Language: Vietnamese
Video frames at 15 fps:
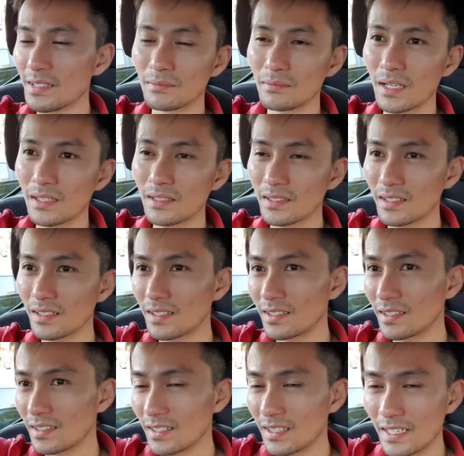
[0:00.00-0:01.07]
bức
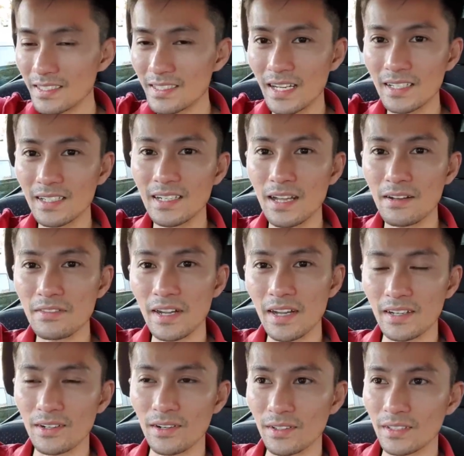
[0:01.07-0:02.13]
uh, ánh sáng nó đã
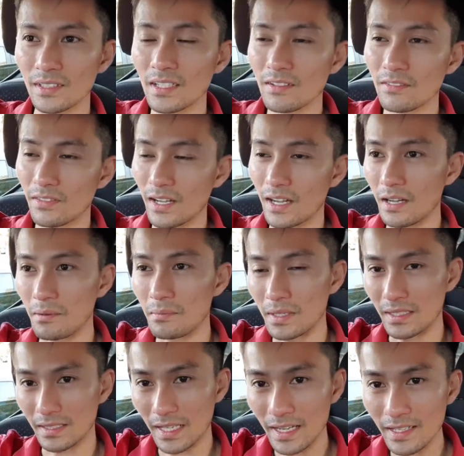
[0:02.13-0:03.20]
về rồi, và
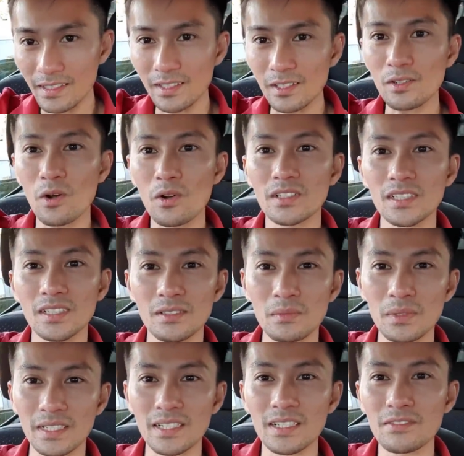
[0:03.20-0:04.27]
mình đã thấy được cái con đường
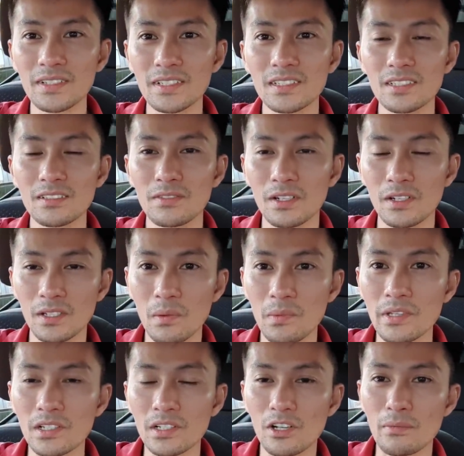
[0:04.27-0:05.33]
mình đi phía trước, và giống
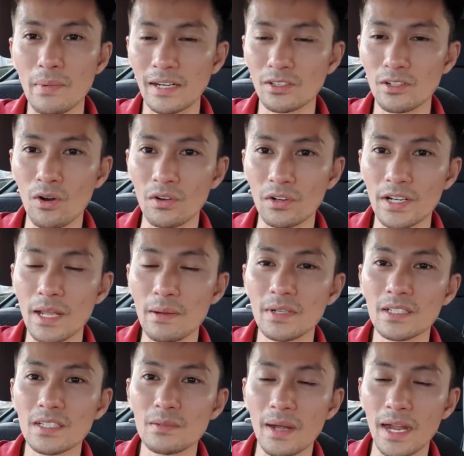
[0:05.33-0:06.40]
như nó có bản đồ nó đem
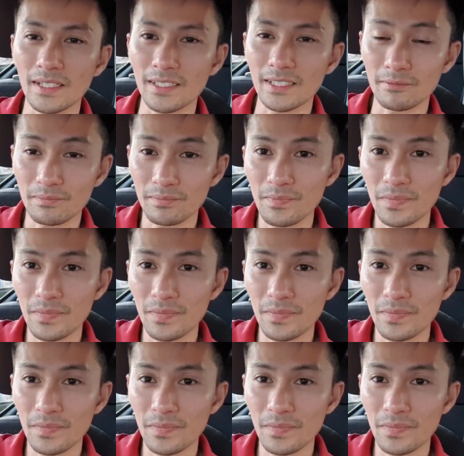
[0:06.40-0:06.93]
đến cho bạn vậy đó.